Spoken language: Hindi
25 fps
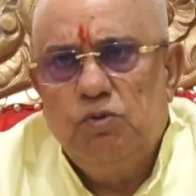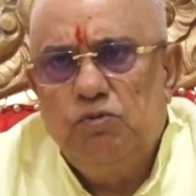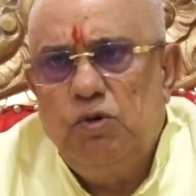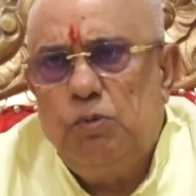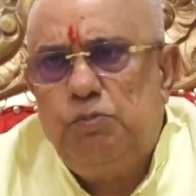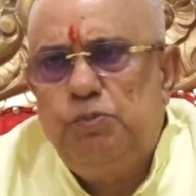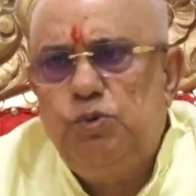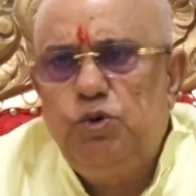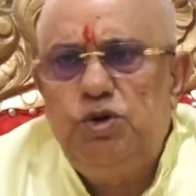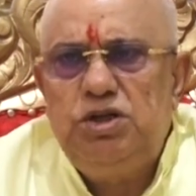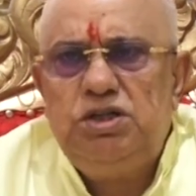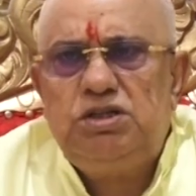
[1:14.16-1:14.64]
वो
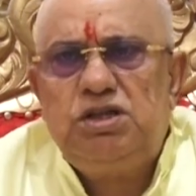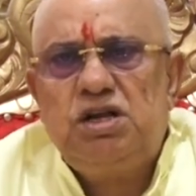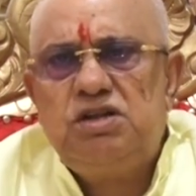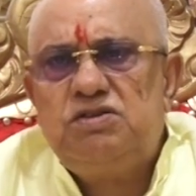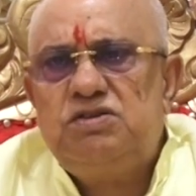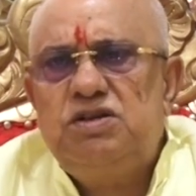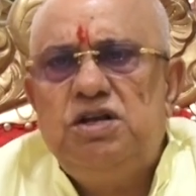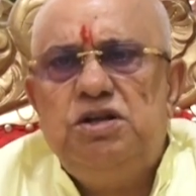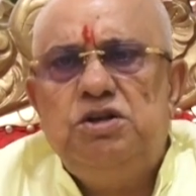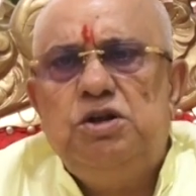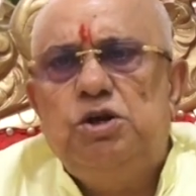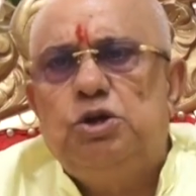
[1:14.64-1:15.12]
पूरी तरह
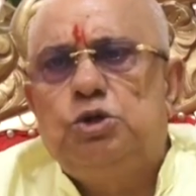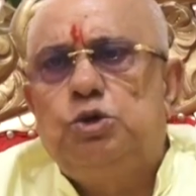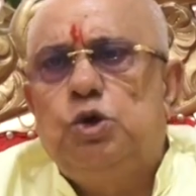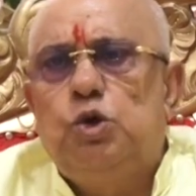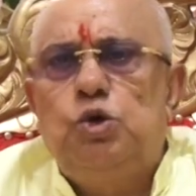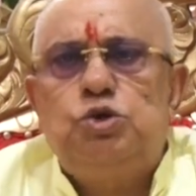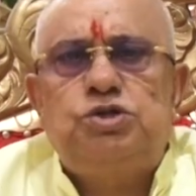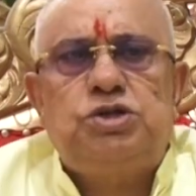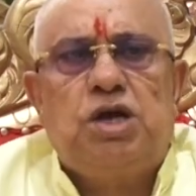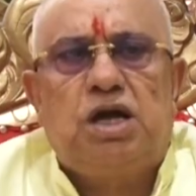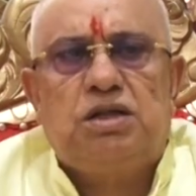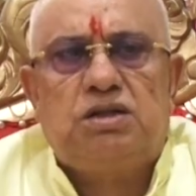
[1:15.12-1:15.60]
से
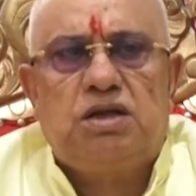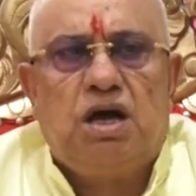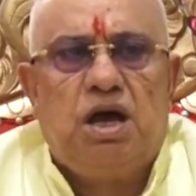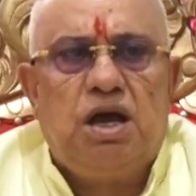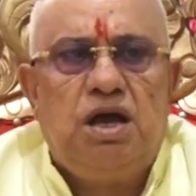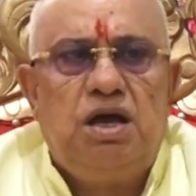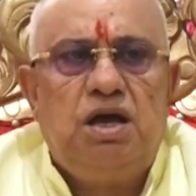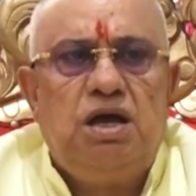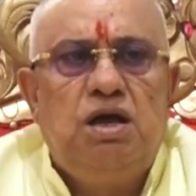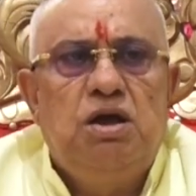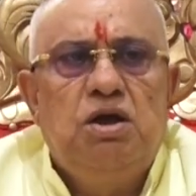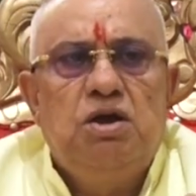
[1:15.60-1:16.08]
निर्दोष आता
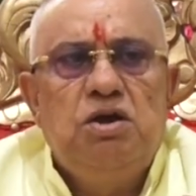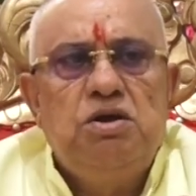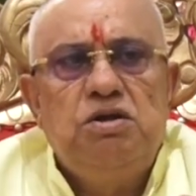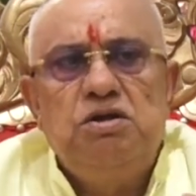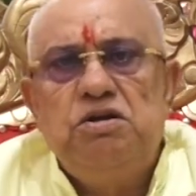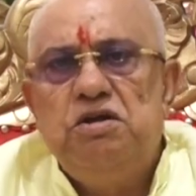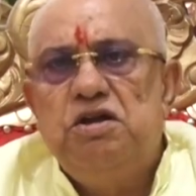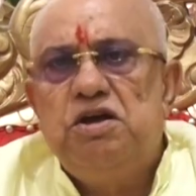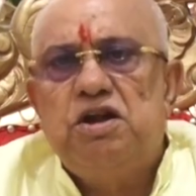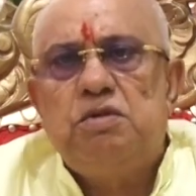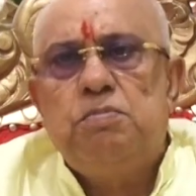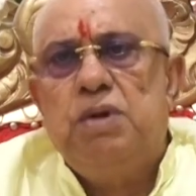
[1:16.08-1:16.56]
है
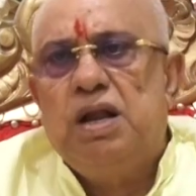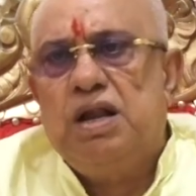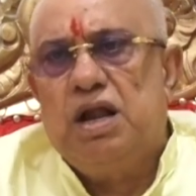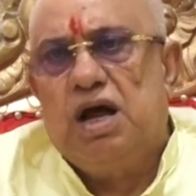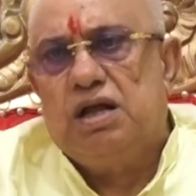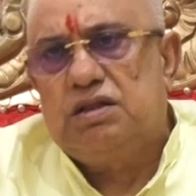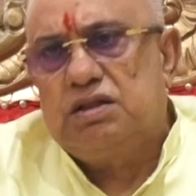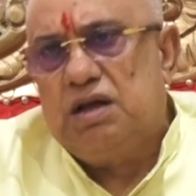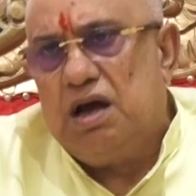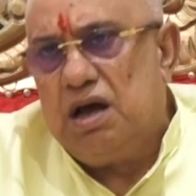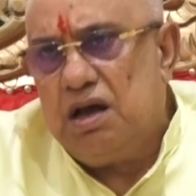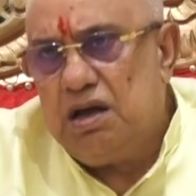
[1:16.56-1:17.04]
निर्मल
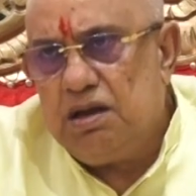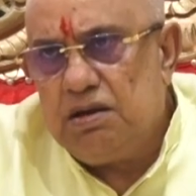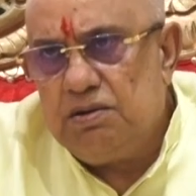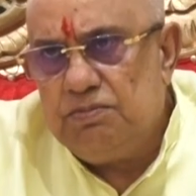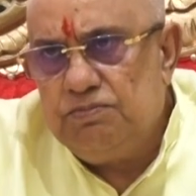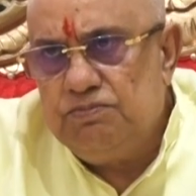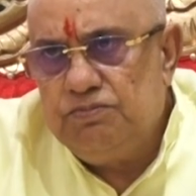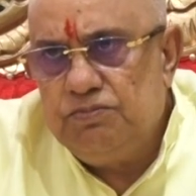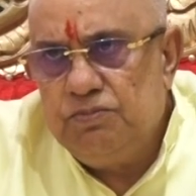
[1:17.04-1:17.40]
आता है